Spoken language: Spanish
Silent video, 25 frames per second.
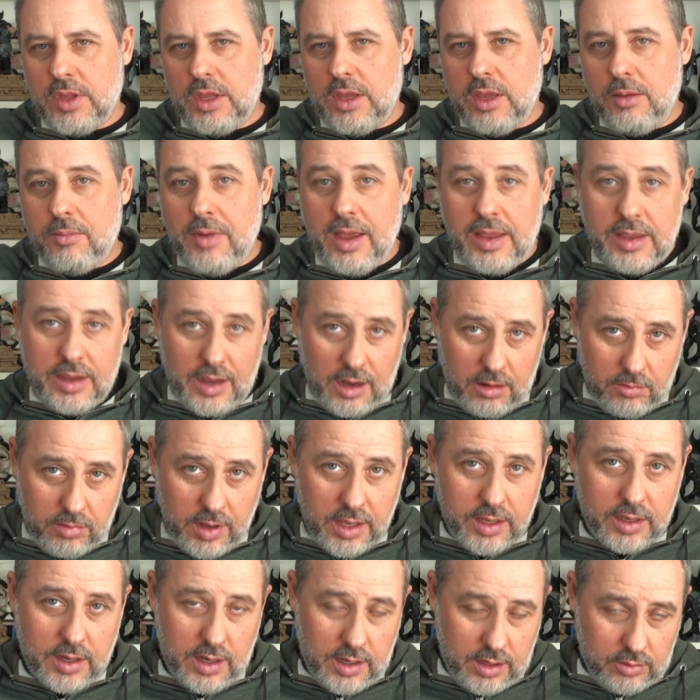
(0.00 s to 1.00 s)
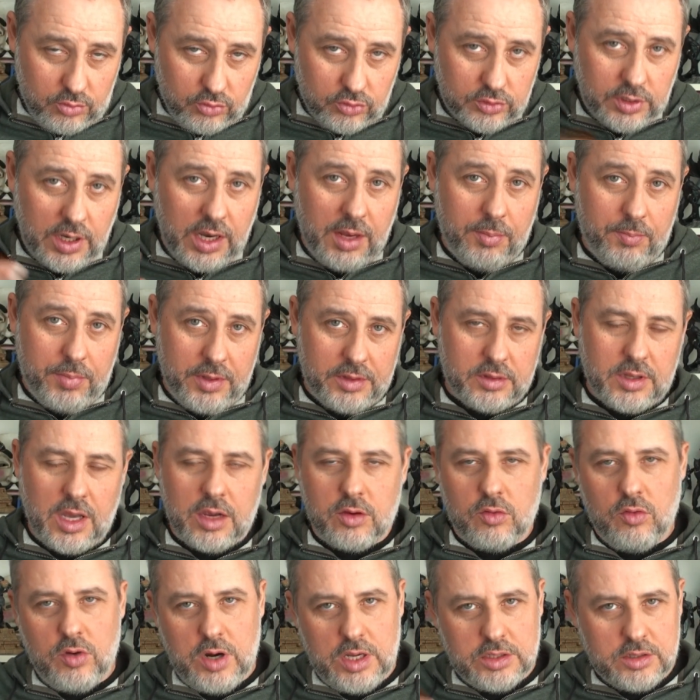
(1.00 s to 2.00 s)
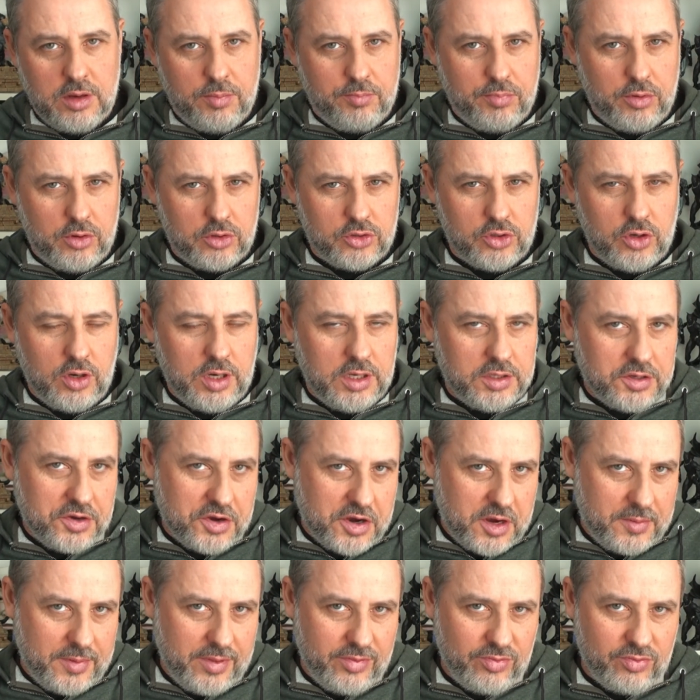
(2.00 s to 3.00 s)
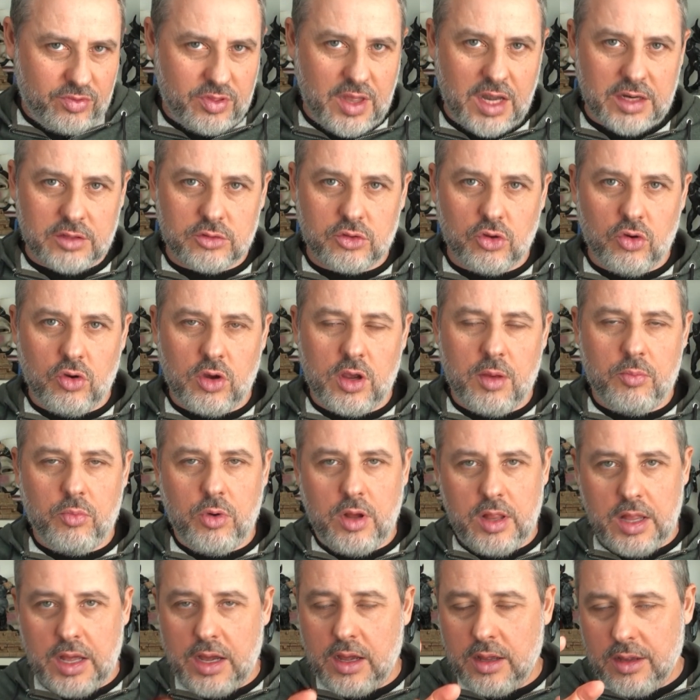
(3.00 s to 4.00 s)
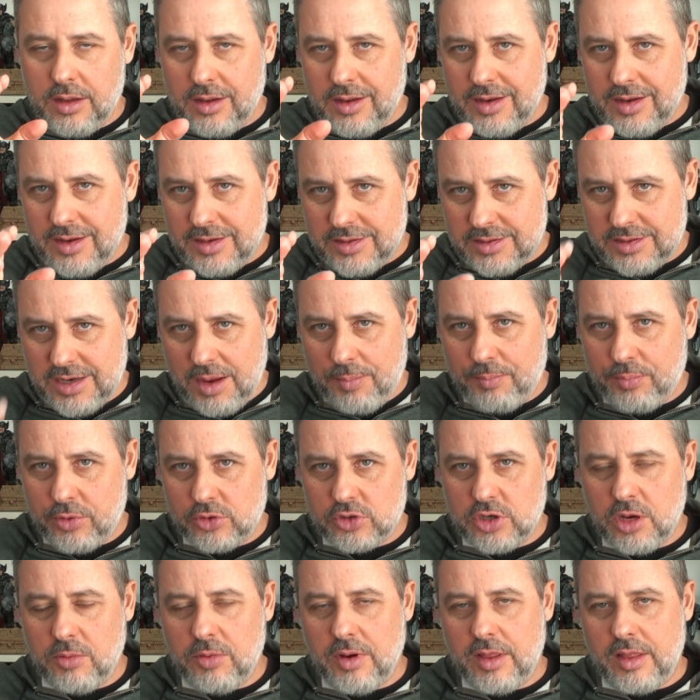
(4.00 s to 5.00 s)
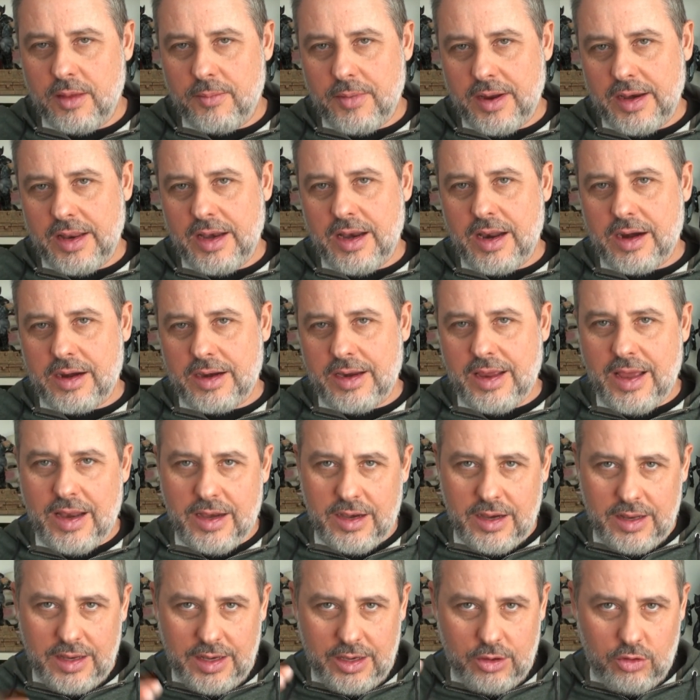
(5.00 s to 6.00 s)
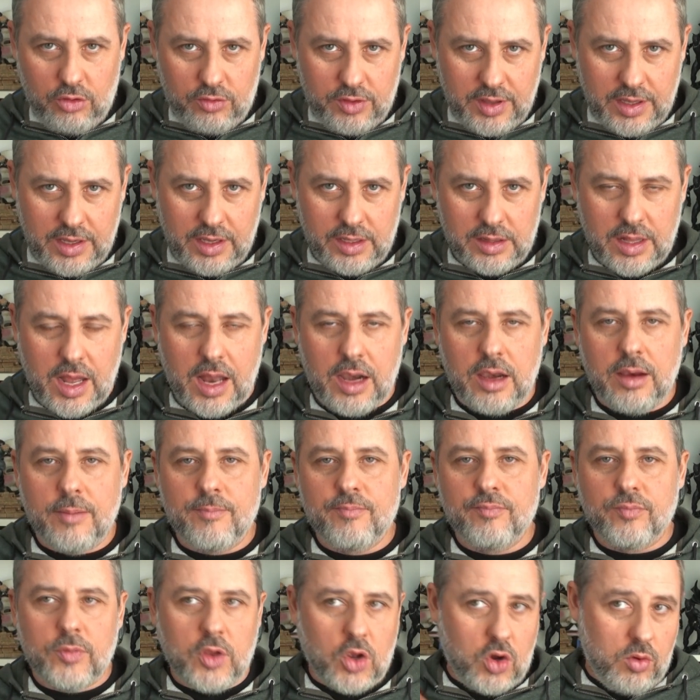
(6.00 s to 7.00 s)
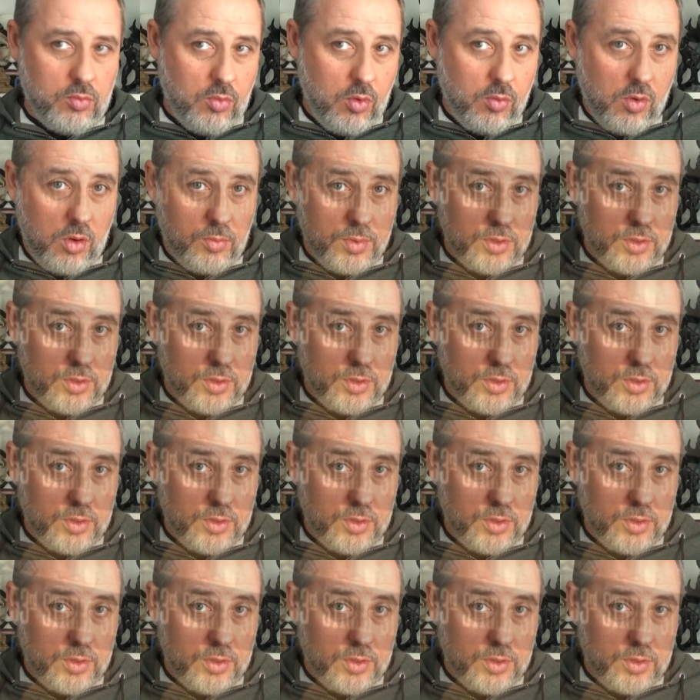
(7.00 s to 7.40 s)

Y Michael Bay, que le gusta el espectáculo, las explosiones y reventar todo lo que pueda, si es posible de manera real y no digital, como hemos